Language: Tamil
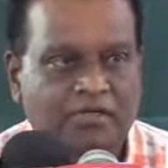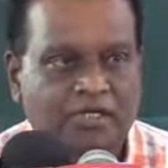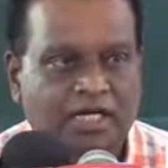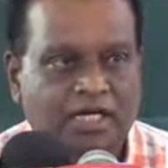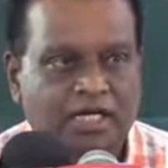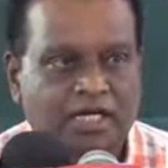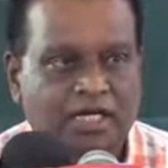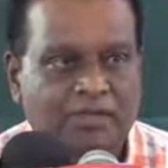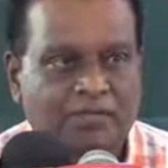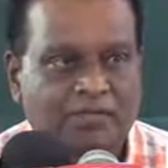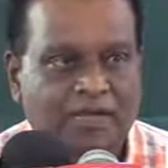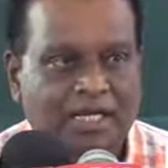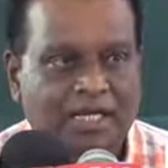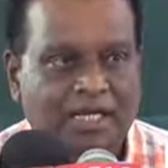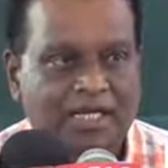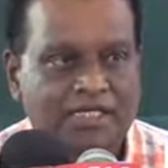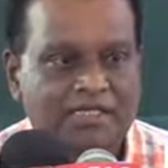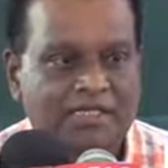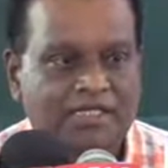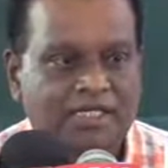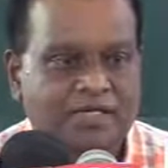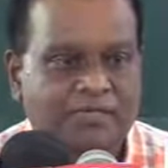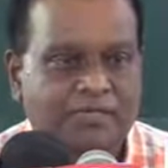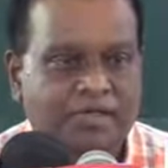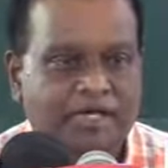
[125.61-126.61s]
நாங்கள் பல
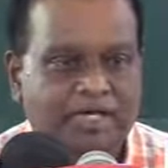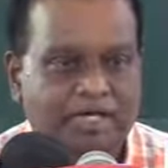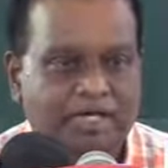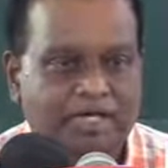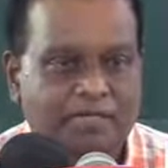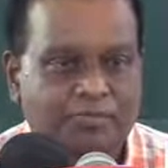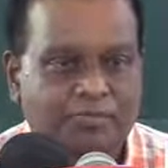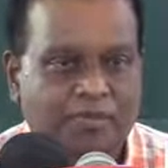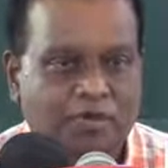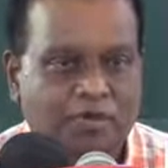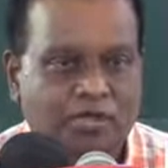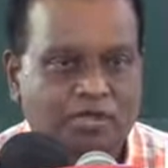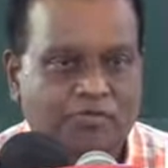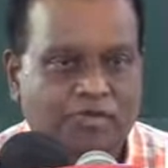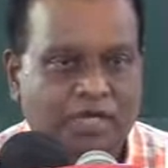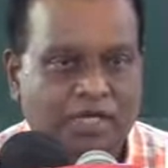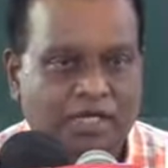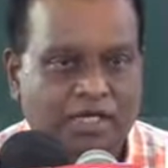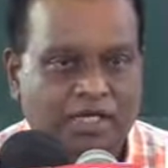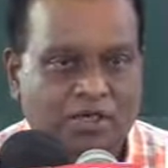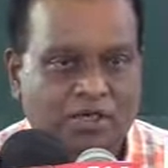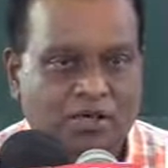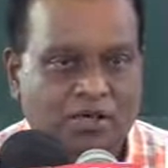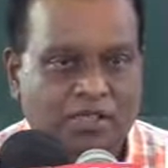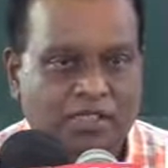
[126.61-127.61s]
சேவைகளை இப்பொழுது
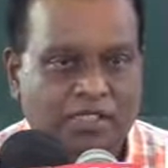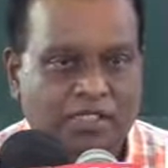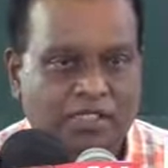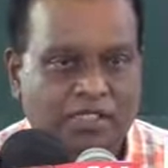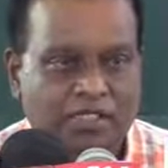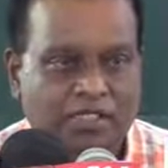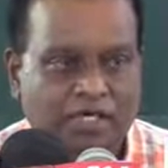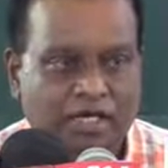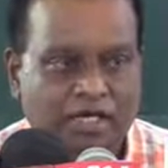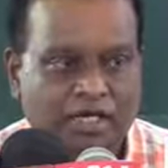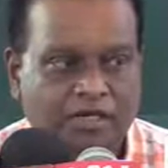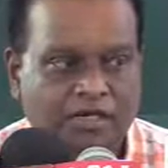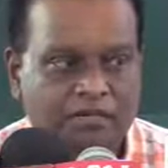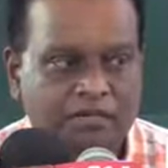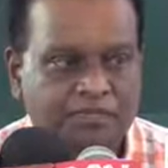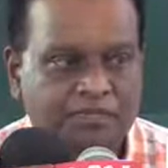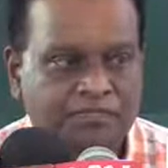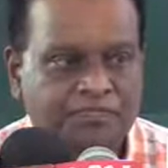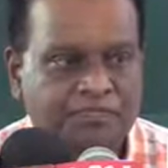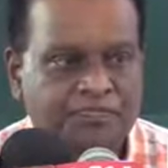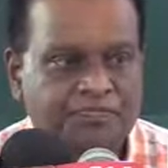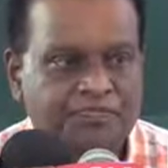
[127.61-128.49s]
வழங்கி கொண்டிருந்தாலும்